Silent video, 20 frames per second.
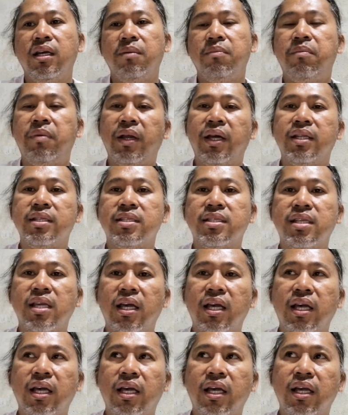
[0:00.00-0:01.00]
brand
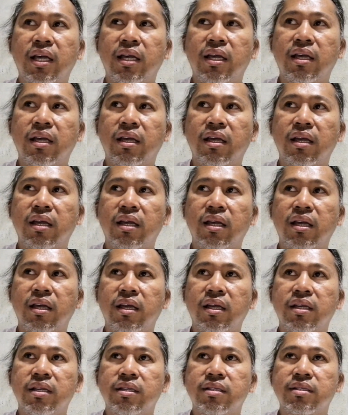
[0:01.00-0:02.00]
sa
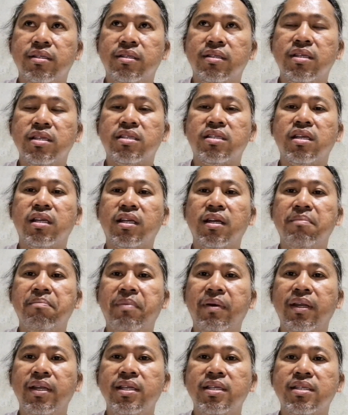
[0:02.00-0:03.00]
sister
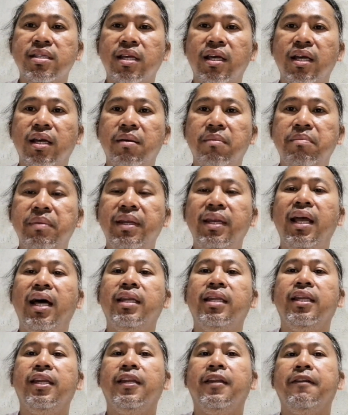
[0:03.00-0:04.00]
company sa Bin
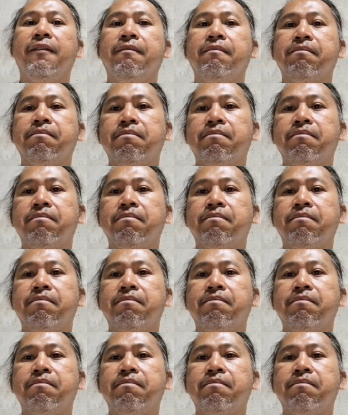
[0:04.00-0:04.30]
Laden.